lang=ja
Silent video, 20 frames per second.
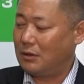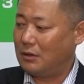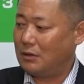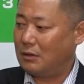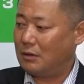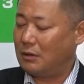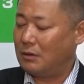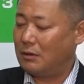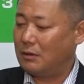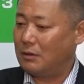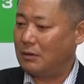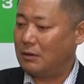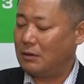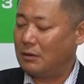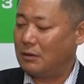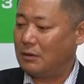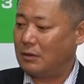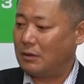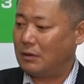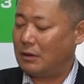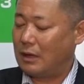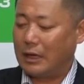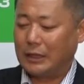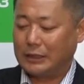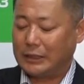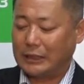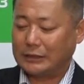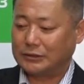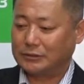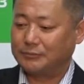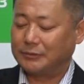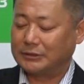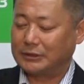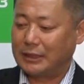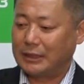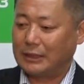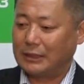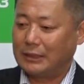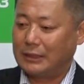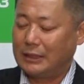おあいや、すみま
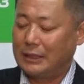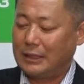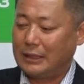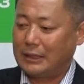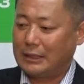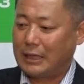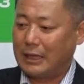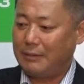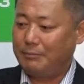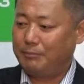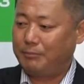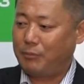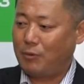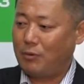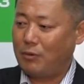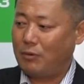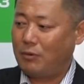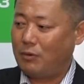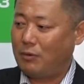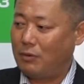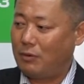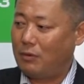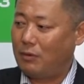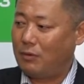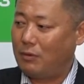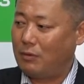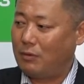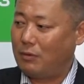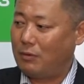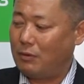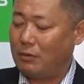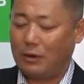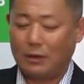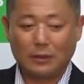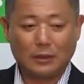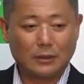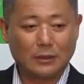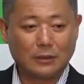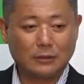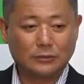せん、憲法を、
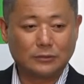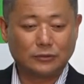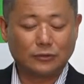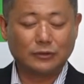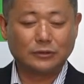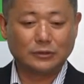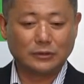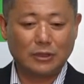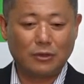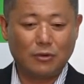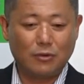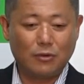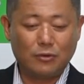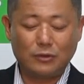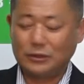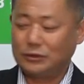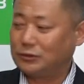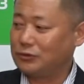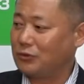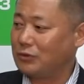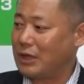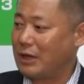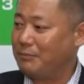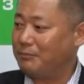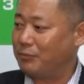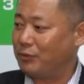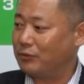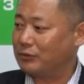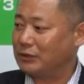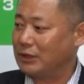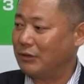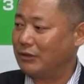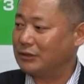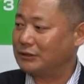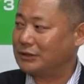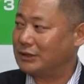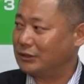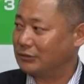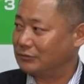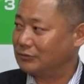おそうですね、法律を憲法に合わ
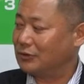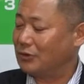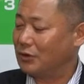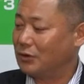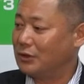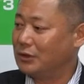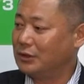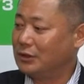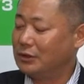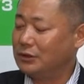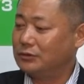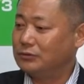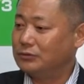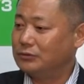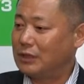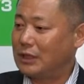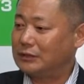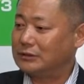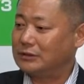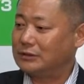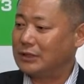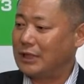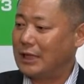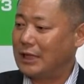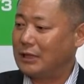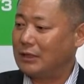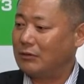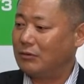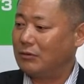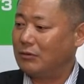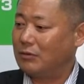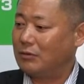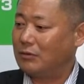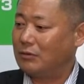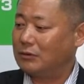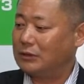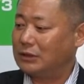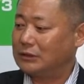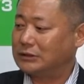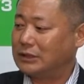せていくという発言
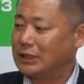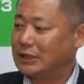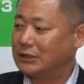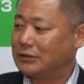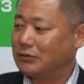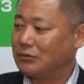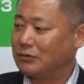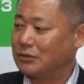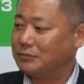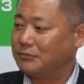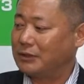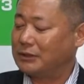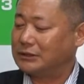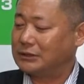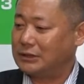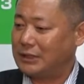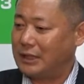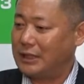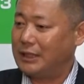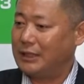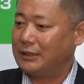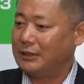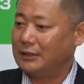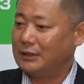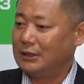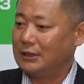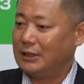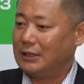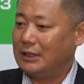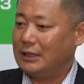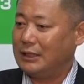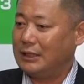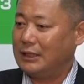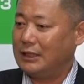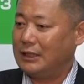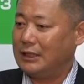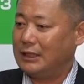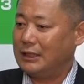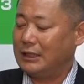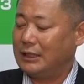をなされておりまして、
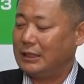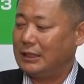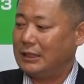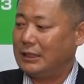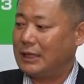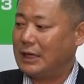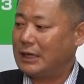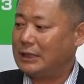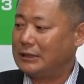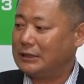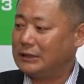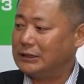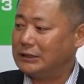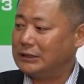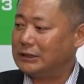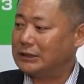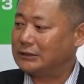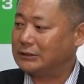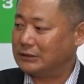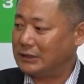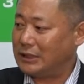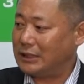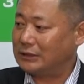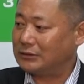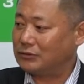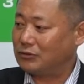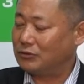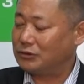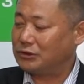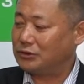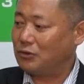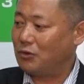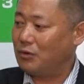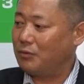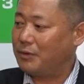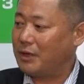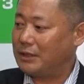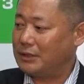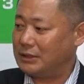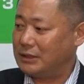えー、やはりですね、少し
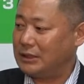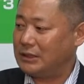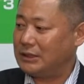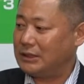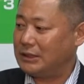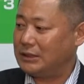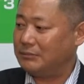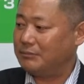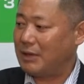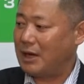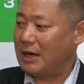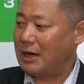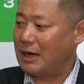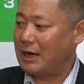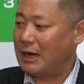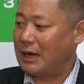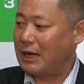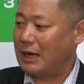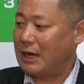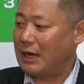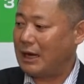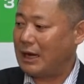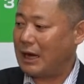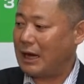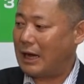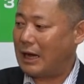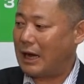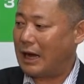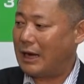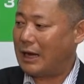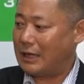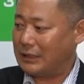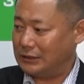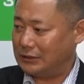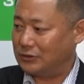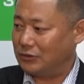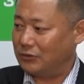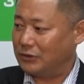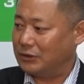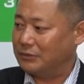答弁に、まあ、荒い
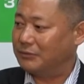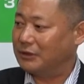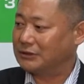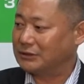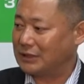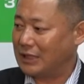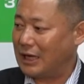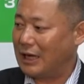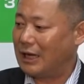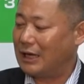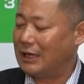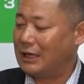といいますか、